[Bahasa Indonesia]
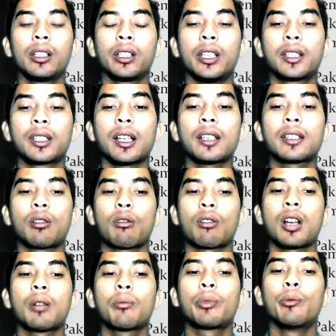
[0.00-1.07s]
kisah
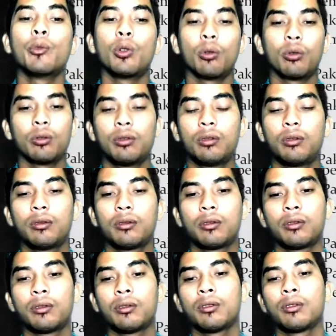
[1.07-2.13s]
seorang pemulung.
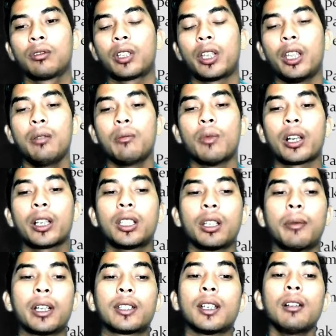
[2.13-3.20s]
Oke, mari kita
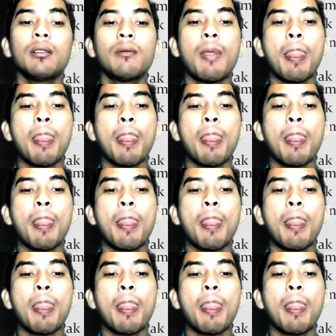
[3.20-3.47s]
baca.